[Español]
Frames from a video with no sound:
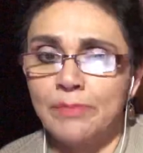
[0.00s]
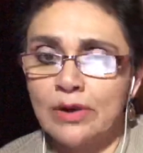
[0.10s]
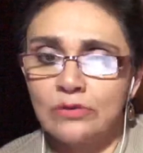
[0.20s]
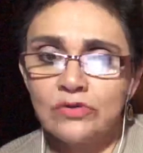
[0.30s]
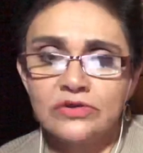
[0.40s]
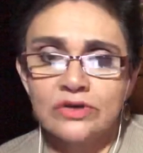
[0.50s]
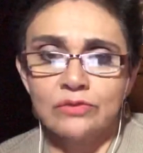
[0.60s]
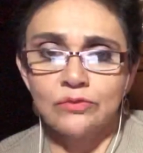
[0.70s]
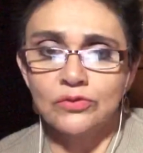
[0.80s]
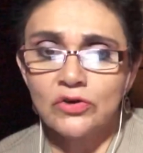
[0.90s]
paró unos
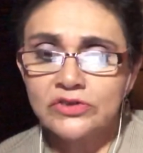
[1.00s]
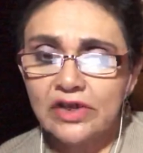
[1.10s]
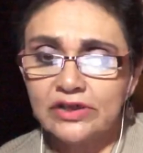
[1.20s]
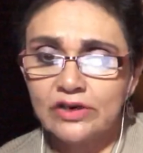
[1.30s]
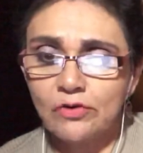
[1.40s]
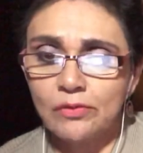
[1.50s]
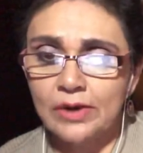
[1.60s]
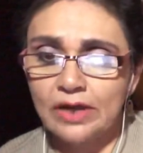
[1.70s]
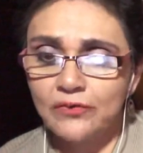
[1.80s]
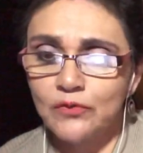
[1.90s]
segundos a
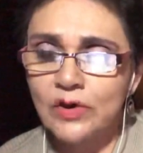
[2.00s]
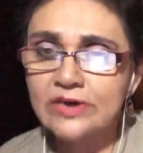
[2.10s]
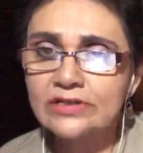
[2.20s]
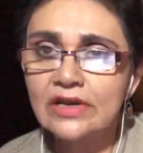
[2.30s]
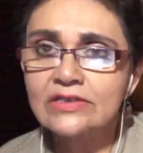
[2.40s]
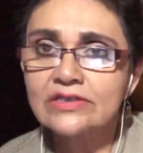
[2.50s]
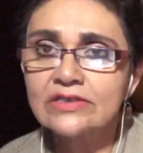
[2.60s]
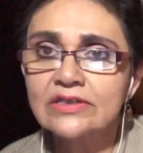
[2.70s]
recobrar fuerzas